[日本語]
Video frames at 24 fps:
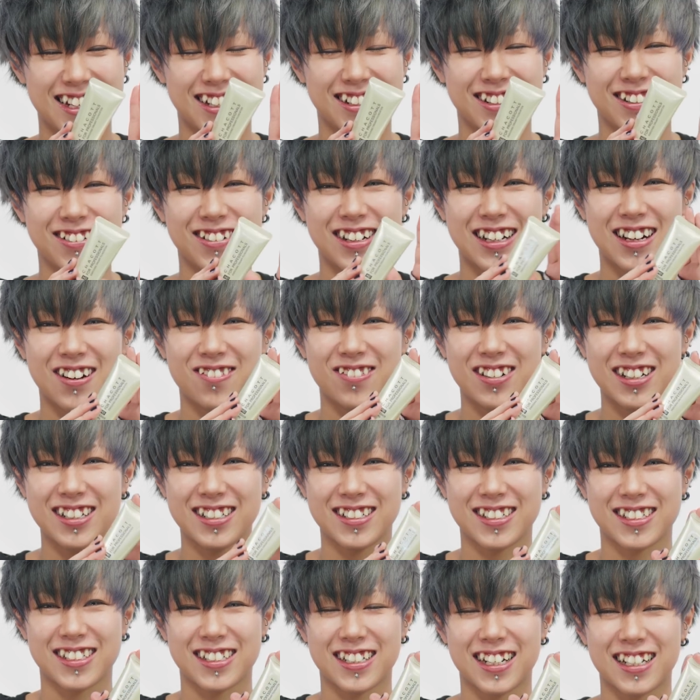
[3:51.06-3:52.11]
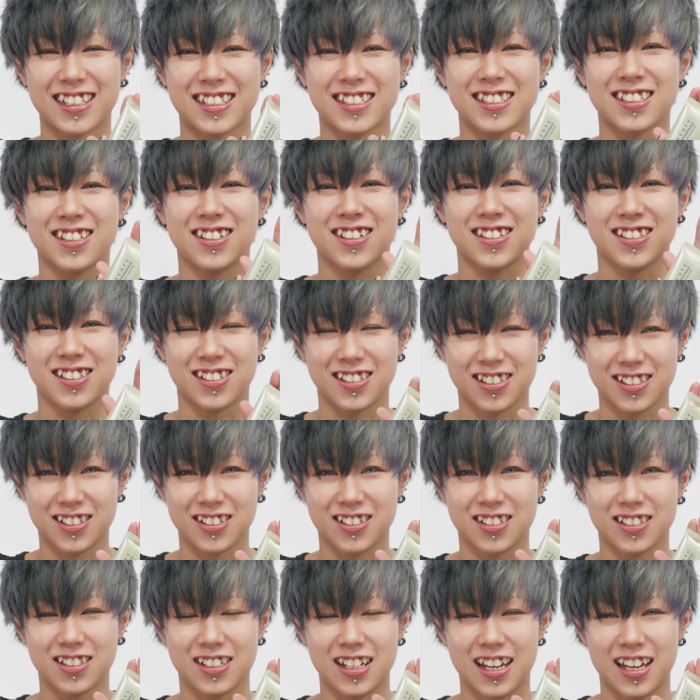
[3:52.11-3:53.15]
これはカバー力が強いの
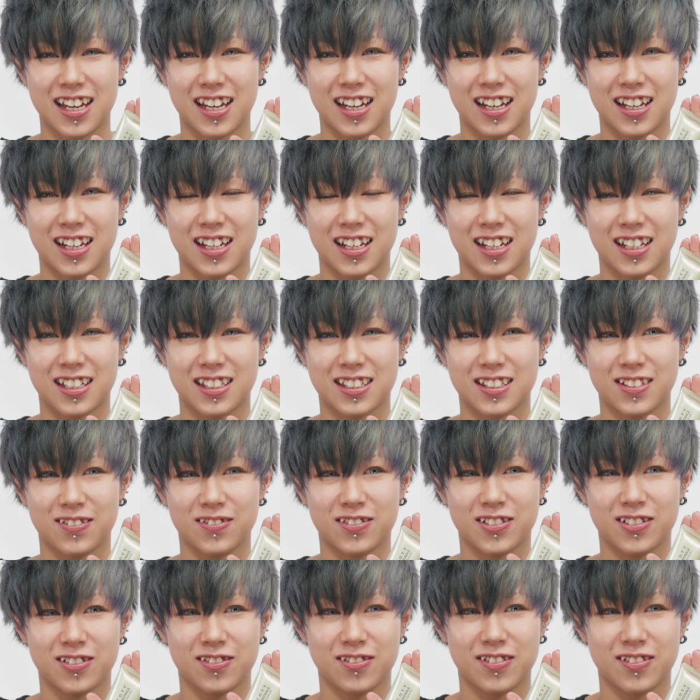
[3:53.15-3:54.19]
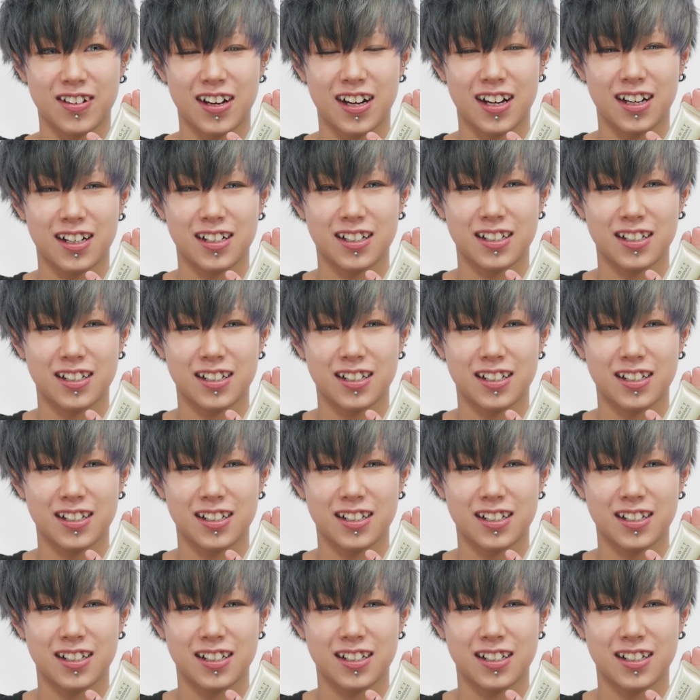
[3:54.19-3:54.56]
と、えー、自分は